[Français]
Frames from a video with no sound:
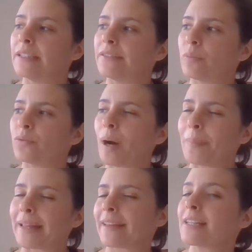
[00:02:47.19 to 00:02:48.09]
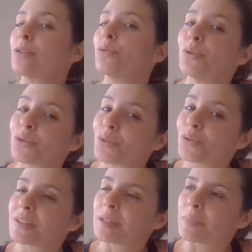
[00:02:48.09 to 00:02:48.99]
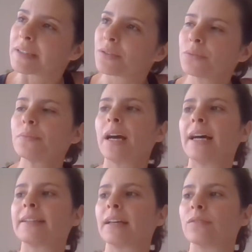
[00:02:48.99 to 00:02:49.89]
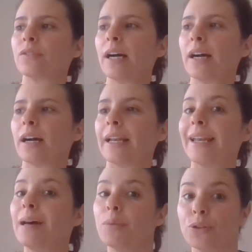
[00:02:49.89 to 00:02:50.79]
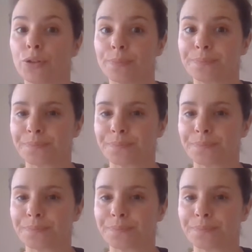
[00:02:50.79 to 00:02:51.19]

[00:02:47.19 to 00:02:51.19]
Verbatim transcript: il va pouvoir partager une autre de ses passions, à savoir la mode.